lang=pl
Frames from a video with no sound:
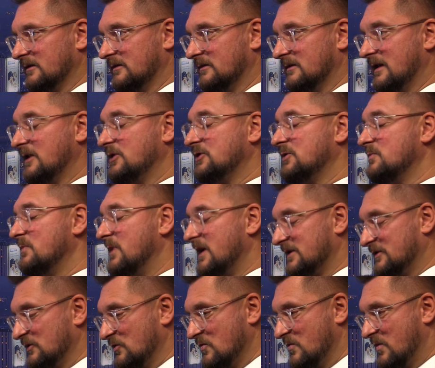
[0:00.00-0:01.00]
nad czym
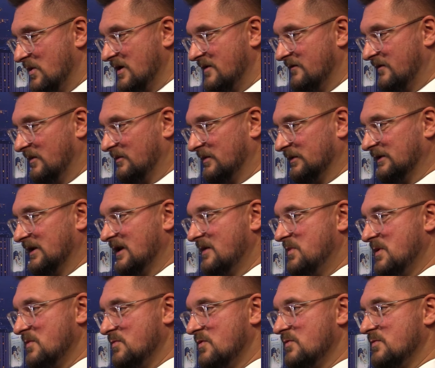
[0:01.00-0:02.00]
bardzo ubolewam, bo
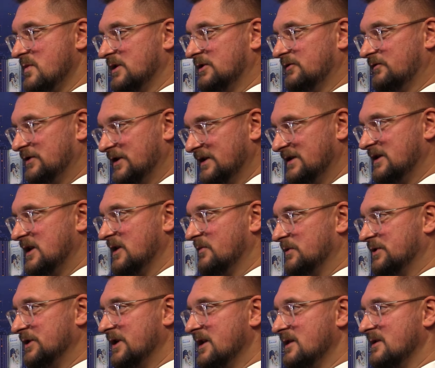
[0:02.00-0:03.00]
najlepiej było mieć wszystkich
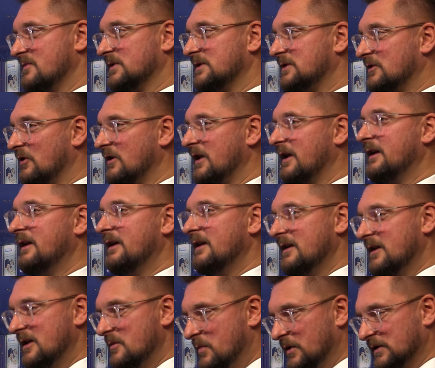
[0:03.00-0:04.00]
przy jednym stole
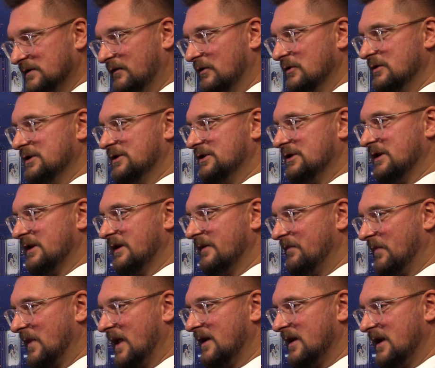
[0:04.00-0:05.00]
i pozwolić
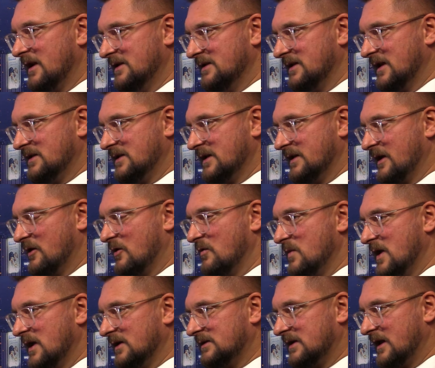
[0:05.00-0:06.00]
na realizację tego
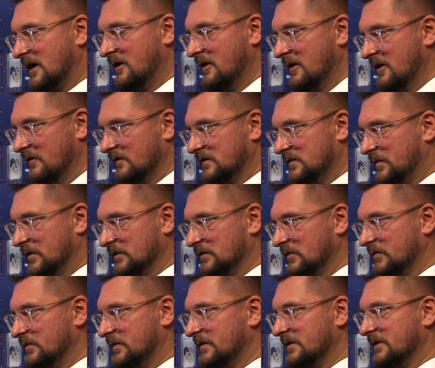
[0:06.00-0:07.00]
miasta w
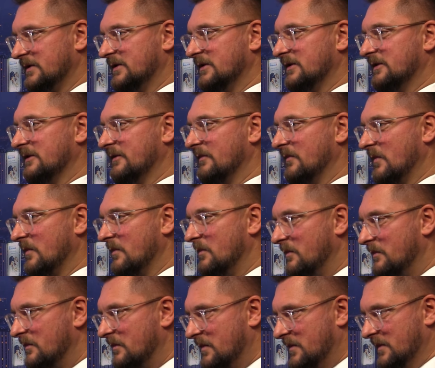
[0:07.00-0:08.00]
sposób
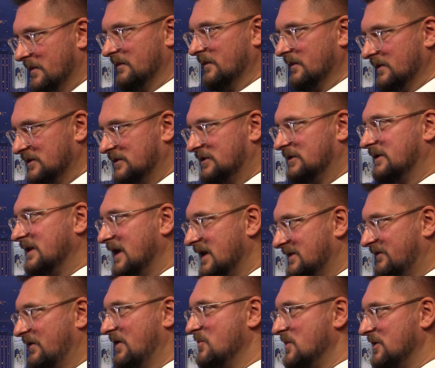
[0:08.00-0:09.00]
e,
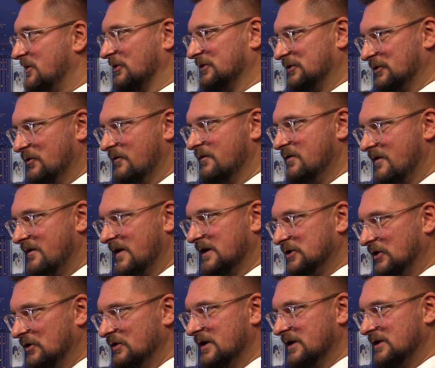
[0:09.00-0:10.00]
nazwijmy to
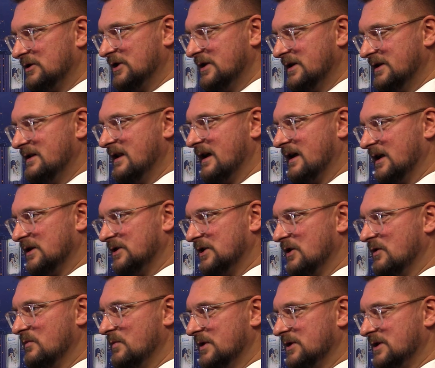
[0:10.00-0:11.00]
zrównoważony, czyli dla
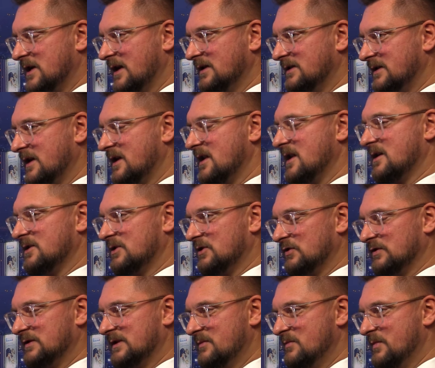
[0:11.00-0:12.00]
każdego mieszkańca i dla
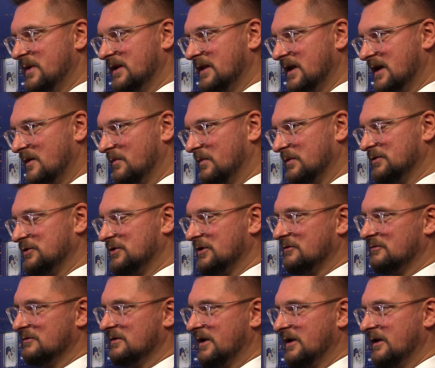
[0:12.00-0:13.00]
każdego sympatyka
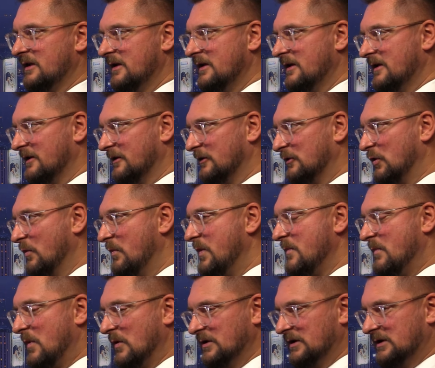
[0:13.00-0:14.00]
poszczególnej
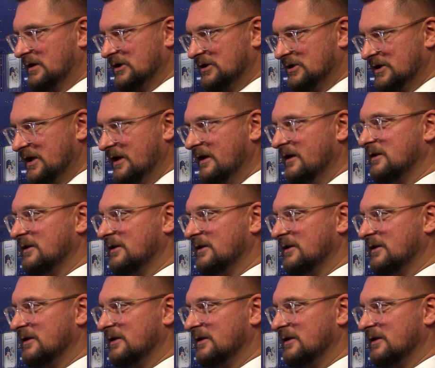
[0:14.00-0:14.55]
grupy politycznej